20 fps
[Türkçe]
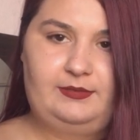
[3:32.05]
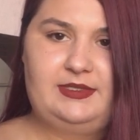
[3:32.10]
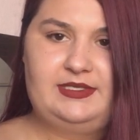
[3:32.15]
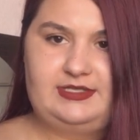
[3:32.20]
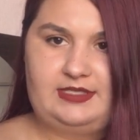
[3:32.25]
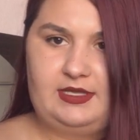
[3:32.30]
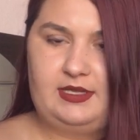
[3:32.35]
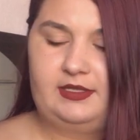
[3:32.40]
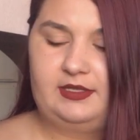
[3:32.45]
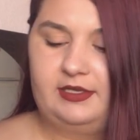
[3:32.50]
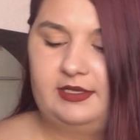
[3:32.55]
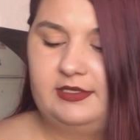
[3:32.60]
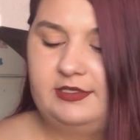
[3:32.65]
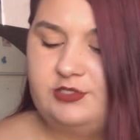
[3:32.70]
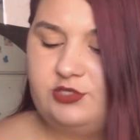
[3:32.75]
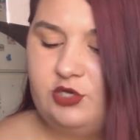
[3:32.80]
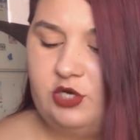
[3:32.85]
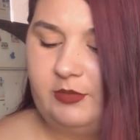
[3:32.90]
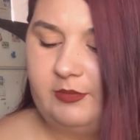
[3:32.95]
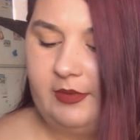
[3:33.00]
Bir saniye
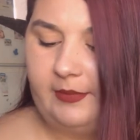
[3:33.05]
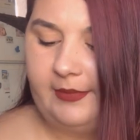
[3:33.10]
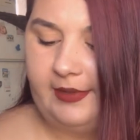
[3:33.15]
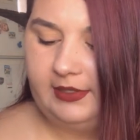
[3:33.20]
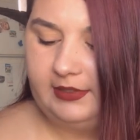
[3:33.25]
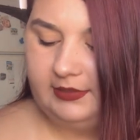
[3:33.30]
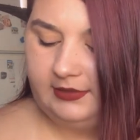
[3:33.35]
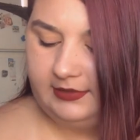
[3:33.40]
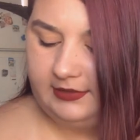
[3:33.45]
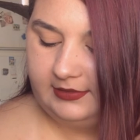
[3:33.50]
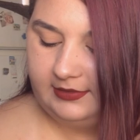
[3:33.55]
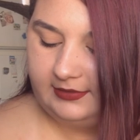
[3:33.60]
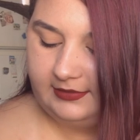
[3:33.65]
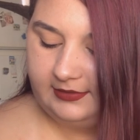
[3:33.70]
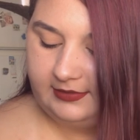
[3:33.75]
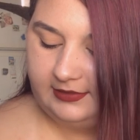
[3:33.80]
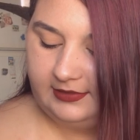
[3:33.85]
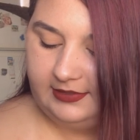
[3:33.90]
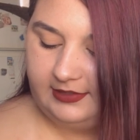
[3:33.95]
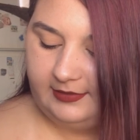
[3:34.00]
açıyorum hemen.
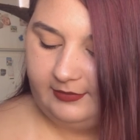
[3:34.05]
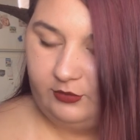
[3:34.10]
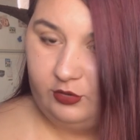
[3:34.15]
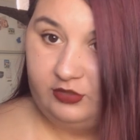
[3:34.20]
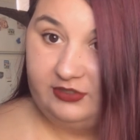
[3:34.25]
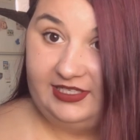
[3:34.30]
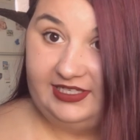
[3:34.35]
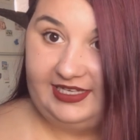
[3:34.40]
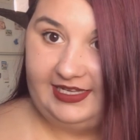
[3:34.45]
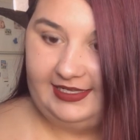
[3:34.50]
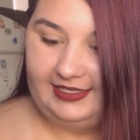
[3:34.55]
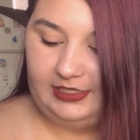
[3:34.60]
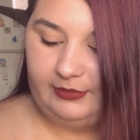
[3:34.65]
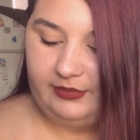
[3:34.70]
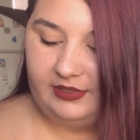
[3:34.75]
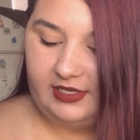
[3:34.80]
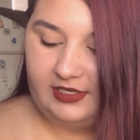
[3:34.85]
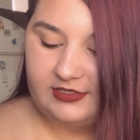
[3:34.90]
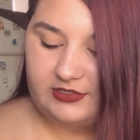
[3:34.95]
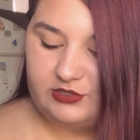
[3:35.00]
Böyle tek elle
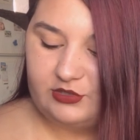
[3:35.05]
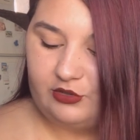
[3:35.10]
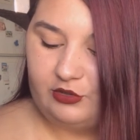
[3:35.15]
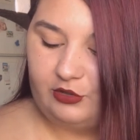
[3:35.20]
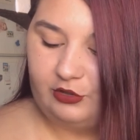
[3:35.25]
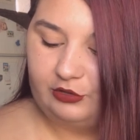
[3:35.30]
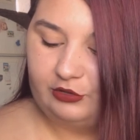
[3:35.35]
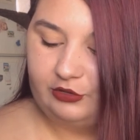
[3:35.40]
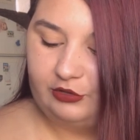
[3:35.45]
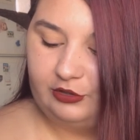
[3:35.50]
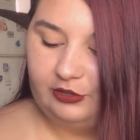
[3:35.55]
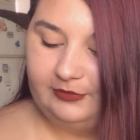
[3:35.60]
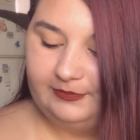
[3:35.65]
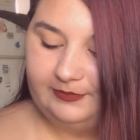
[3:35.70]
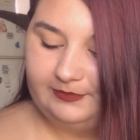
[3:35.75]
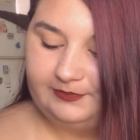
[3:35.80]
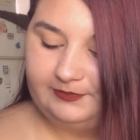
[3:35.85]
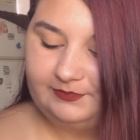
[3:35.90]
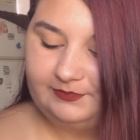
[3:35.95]
biraz zor oldu